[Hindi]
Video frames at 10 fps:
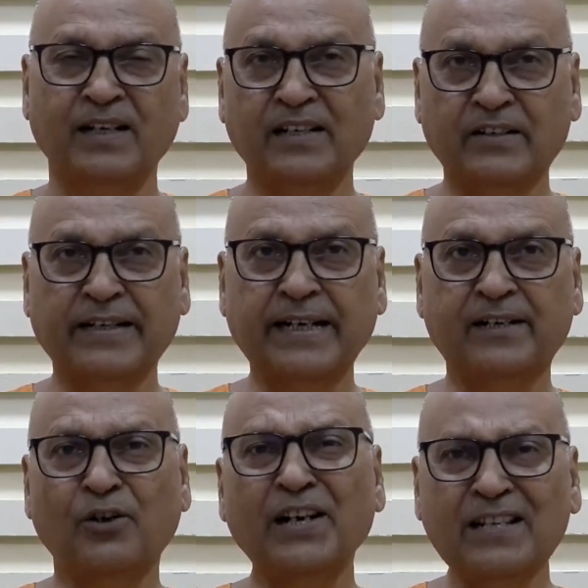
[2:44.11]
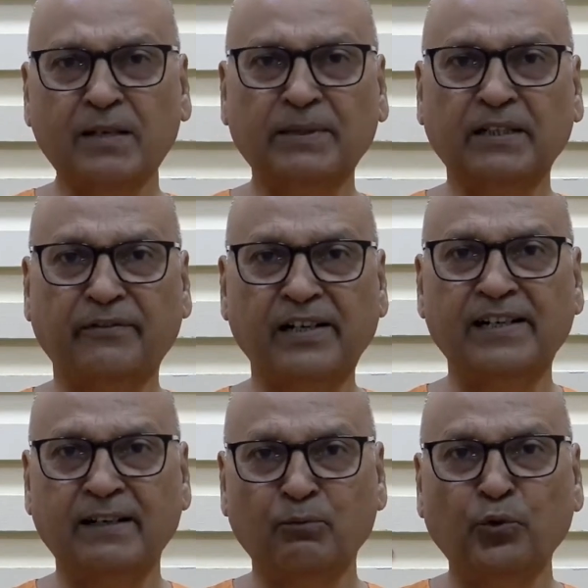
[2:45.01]
इन क्रिकेट और इन सम अदर
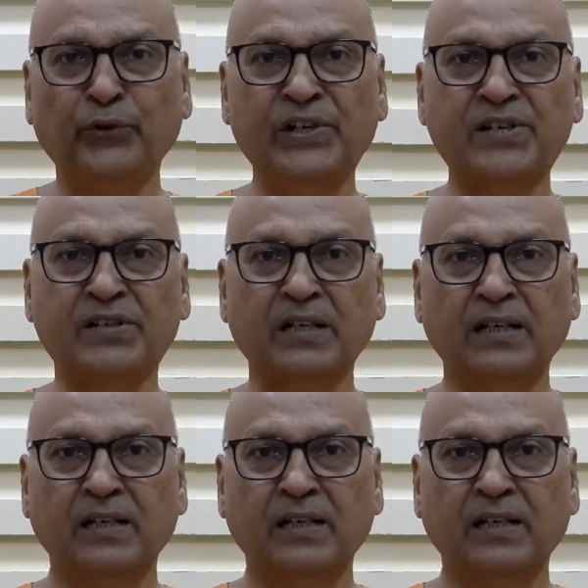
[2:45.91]
फील्ड इन मूवीज